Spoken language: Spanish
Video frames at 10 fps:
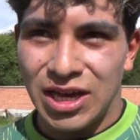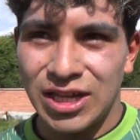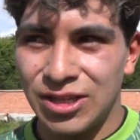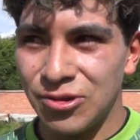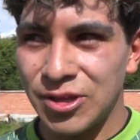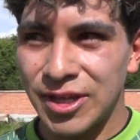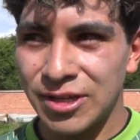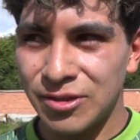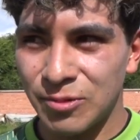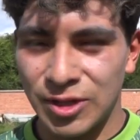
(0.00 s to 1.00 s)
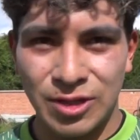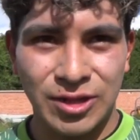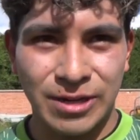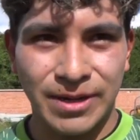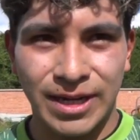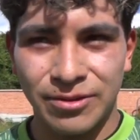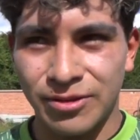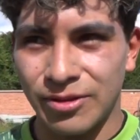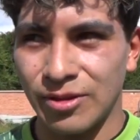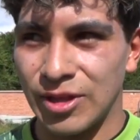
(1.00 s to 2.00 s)
Ha sido intenso, hemos seguido trabajando
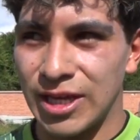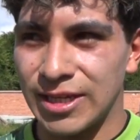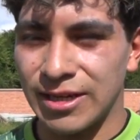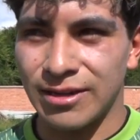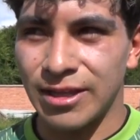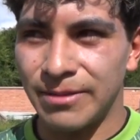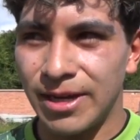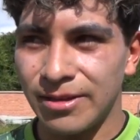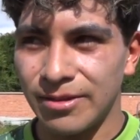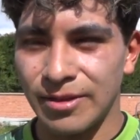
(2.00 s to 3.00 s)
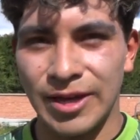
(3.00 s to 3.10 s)
en días de carnaval,